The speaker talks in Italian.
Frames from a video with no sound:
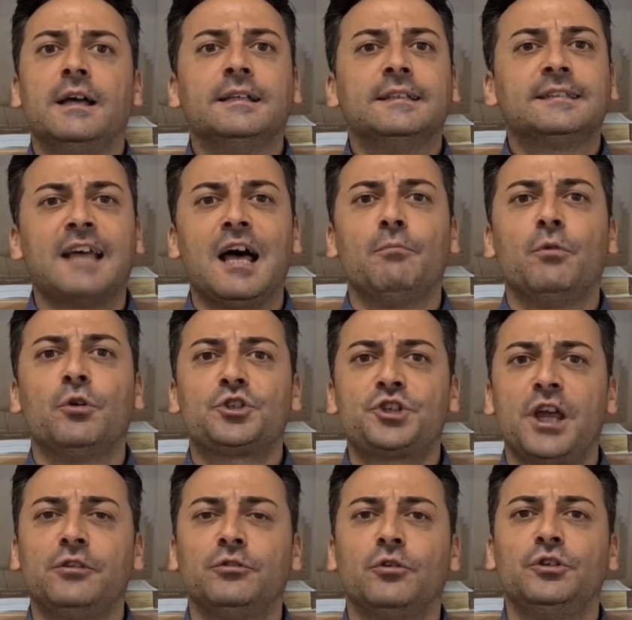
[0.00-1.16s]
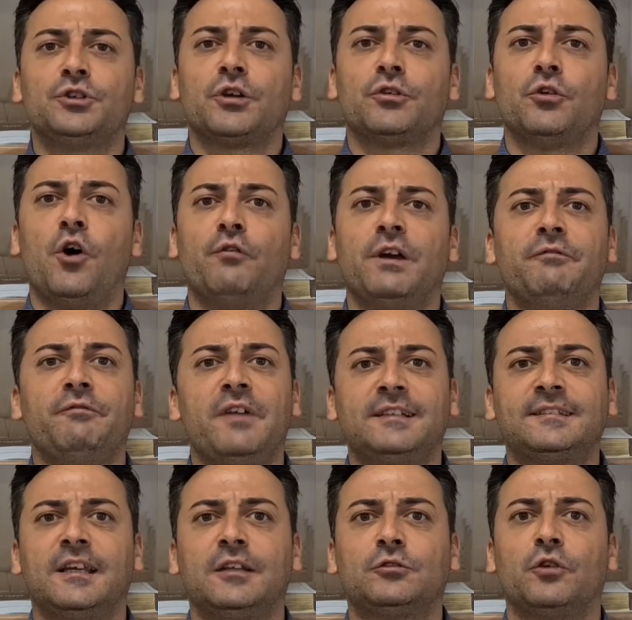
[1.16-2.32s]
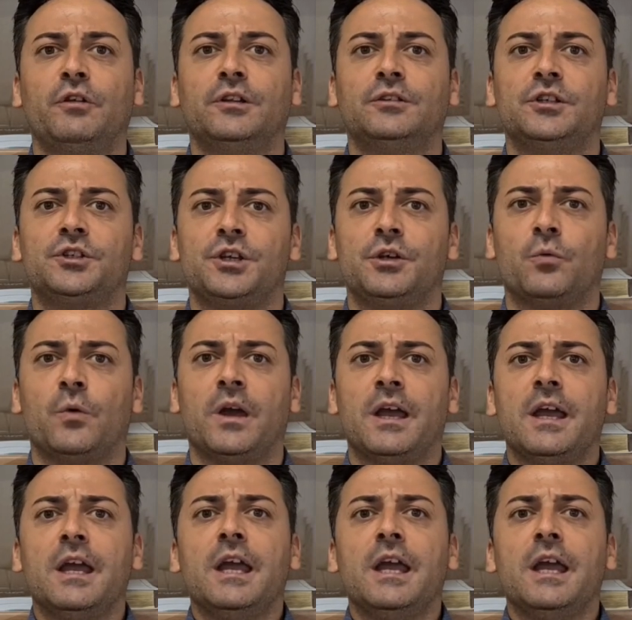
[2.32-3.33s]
Salmo 119, versetto 25.